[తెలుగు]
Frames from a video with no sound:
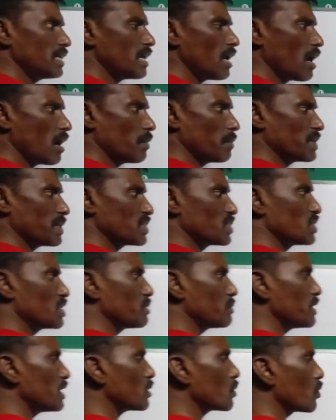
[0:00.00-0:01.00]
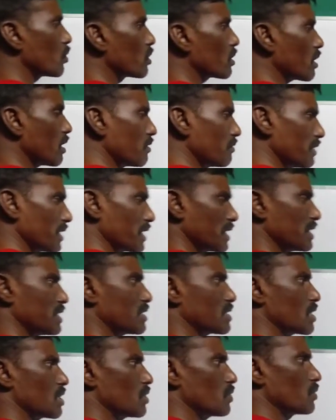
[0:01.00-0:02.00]
అంటే ఆ పద్దెనిమిది కోర్
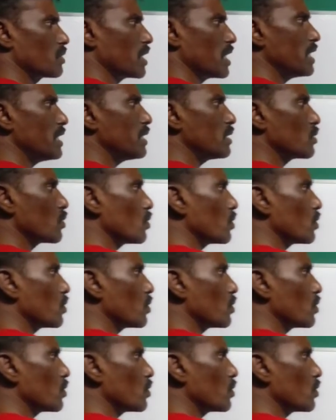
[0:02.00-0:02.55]
కాన్ఫిగరేషన్లో ఉన్నాయి ఈ